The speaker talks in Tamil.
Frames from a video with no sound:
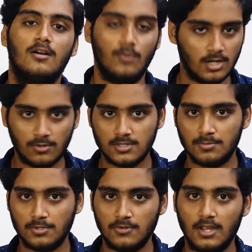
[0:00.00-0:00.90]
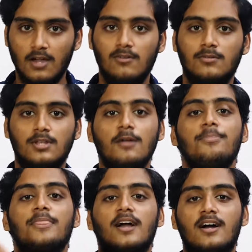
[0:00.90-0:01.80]
ஒர்க் அவுட்ஸை பொறுத்த வரைக்கும் அவ்வளவுதான்
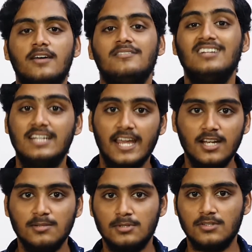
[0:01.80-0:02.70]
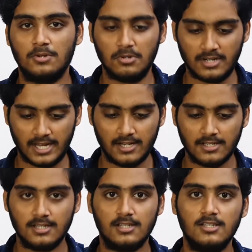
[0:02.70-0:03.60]
ஆனால் வந்து டயட்டை பொறுத்த வரைக்கும்
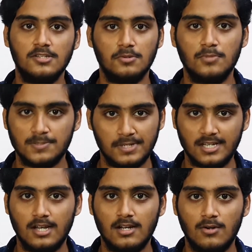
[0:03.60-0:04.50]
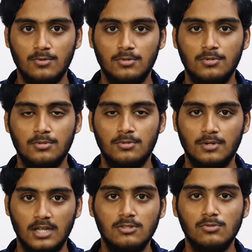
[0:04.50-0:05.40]
டயட்டுங்கிறது ரொம்ப ஸ்பெஷலாக நான் ஒன்றும்
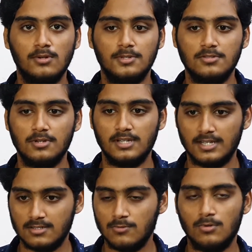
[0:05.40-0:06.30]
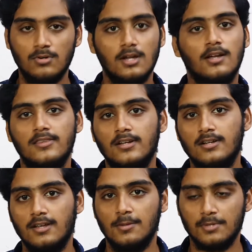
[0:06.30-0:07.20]
கற்றுக்கணும் அப்படின்னு சொல்லி நினச்சி ஒன்று ஒன்றா
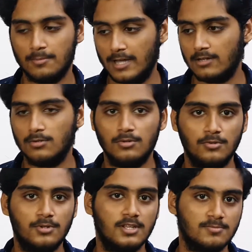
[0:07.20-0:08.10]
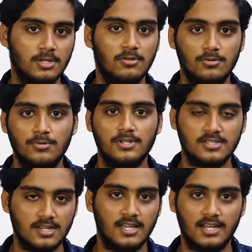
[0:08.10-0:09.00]
கற்றுக்கிட்டு இருக்கேன் இப்போ தான் மேக்ரோ நியூட்ரியன்ஸ் மைக்ரோ
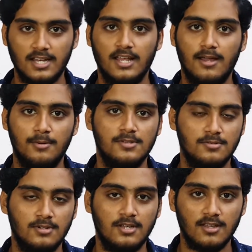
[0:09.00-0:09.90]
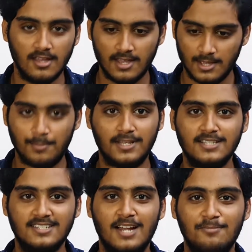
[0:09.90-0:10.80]
நியூட்ரியன்ஸ்லாம் என்னென்ன அப்படின்னு சொல்லி இப்போ
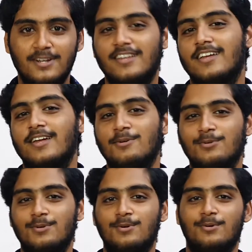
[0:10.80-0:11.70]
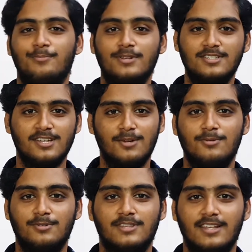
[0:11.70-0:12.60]
தான் ஸ்டார்ட் பண்ணியிருக்கேன் ஒன்றும் பெருசாக
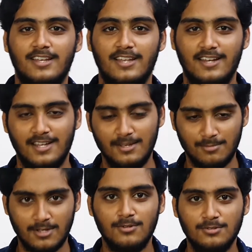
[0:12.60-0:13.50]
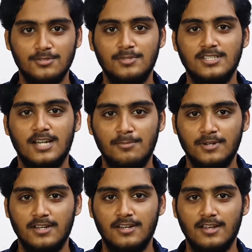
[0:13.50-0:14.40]
ஒன்றும் தெரியல எனக்கு இப்போ தான் கொஞ்சம் கொஞ்சமாக ஸ்டார்ட்
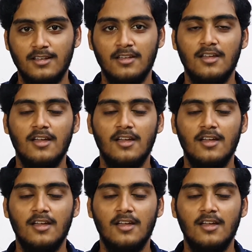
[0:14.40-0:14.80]
பண்ணிகிட்ருக்கேன்